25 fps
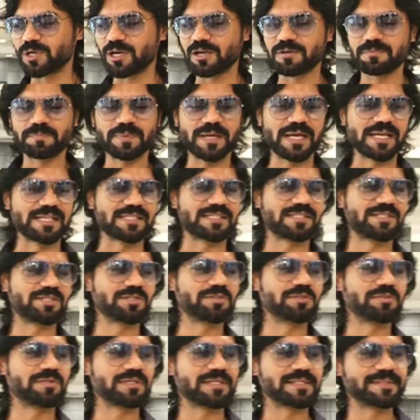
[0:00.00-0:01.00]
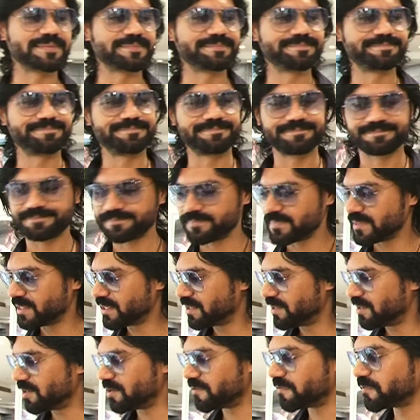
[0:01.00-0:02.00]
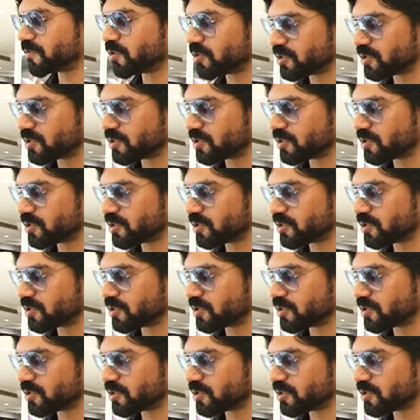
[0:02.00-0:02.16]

ब्राउन पैन सो एंड ऑफ